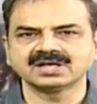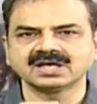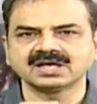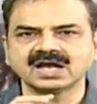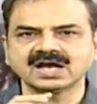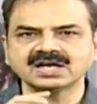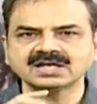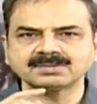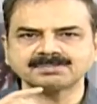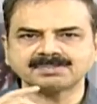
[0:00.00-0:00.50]

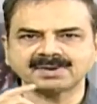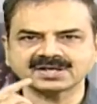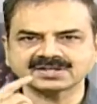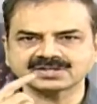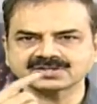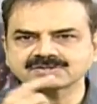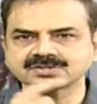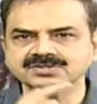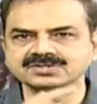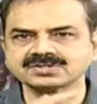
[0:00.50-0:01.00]
ఎలాంటి
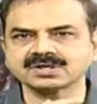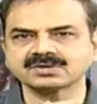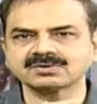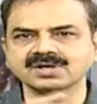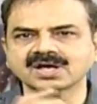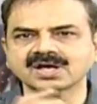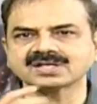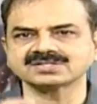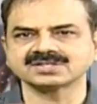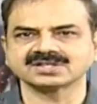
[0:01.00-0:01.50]
ప్యాచెస్ వచ్చినా
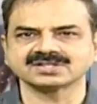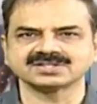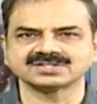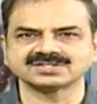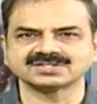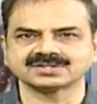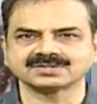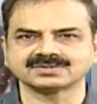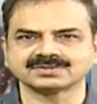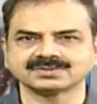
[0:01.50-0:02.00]
కూడా అశ్రద్ధ
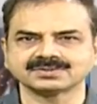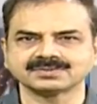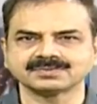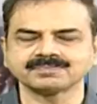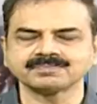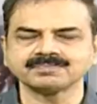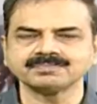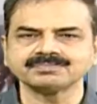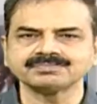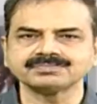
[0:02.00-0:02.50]
చేయకూడదు
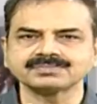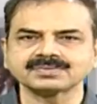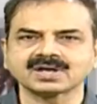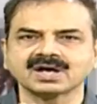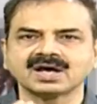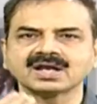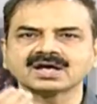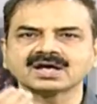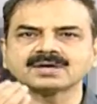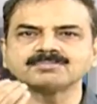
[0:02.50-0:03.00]

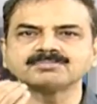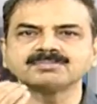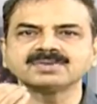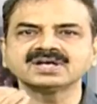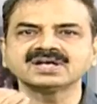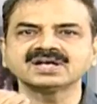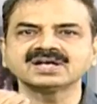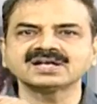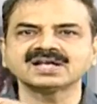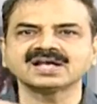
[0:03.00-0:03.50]
అలాగే
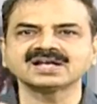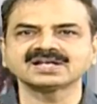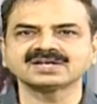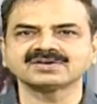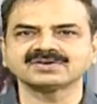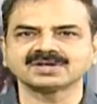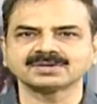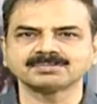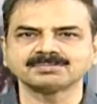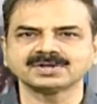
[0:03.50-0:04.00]
మింగటానికి
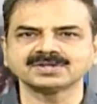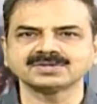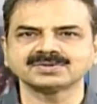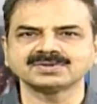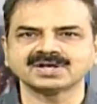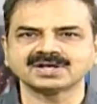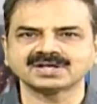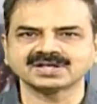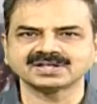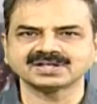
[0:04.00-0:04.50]
ఏమైనా ఇబ్బంది
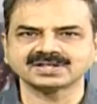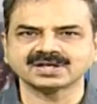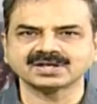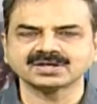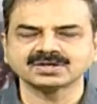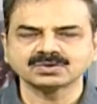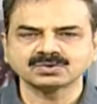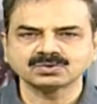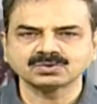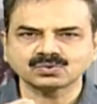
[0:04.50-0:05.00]
ఉన్నట్టయితే
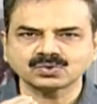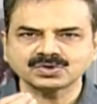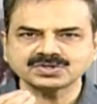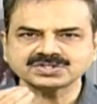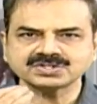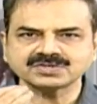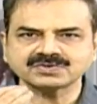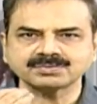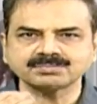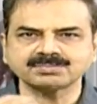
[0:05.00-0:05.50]

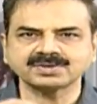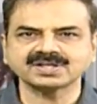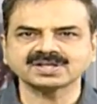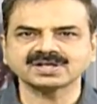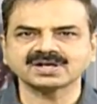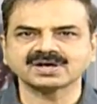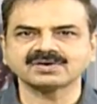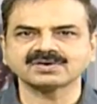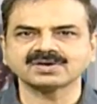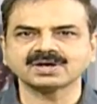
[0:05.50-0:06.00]
కొంచెం
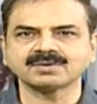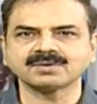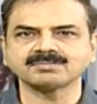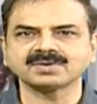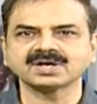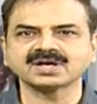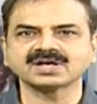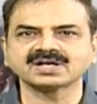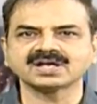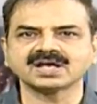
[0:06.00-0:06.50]
ఇబ్బందిగా ఉన్న
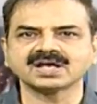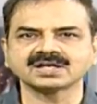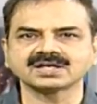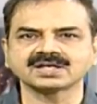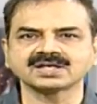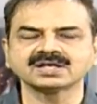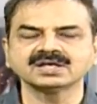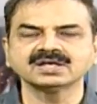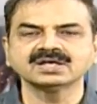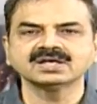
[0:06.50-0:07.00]

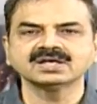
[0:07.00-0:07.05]
మింగటానికి